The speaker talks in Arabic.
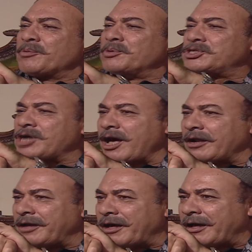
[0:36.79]
وان شاء
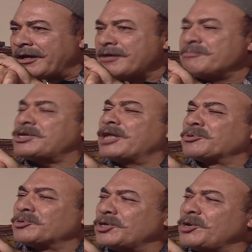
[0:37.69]
الله مش
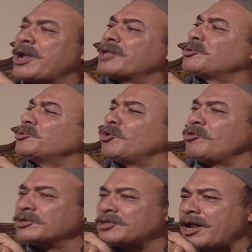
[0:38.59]
هتردي لي ولا تردي
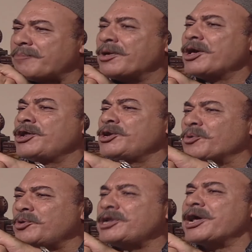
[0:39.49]
لهم الطلب اللي
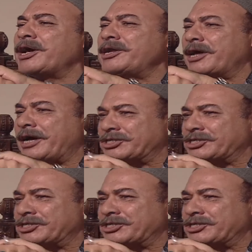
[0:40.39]
كلنا جايين لك